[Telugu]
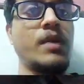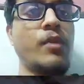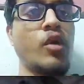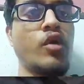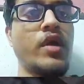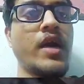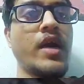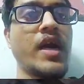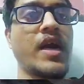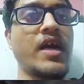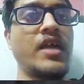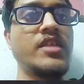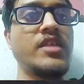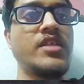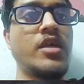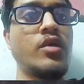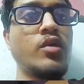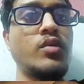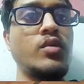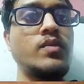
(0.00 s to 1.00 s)
పకోడీ
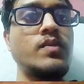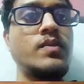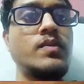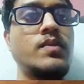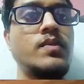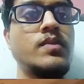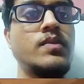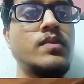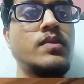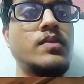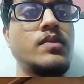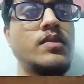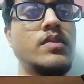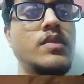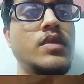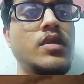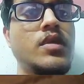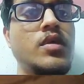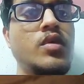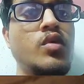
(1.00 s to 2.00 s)
అక్కడి ఆడు
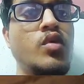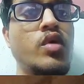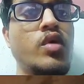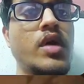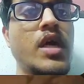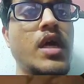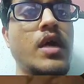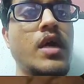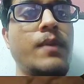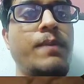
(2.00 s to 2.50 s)
ఓకే ఇక్కడ